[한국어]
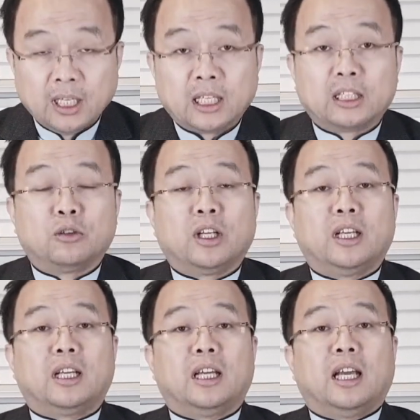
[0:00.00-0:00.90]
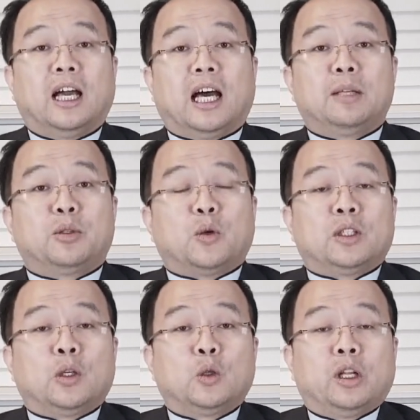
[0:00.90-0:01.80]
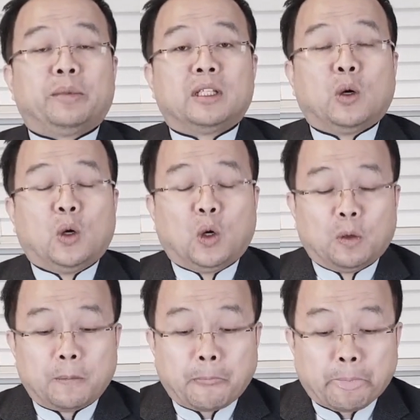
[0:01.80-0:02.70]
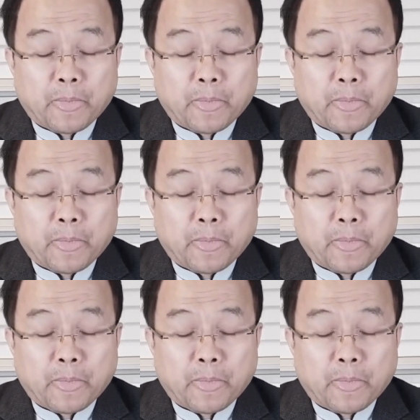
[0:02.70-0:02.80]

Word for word: 그래서 우리 하나님 교회 성도님들도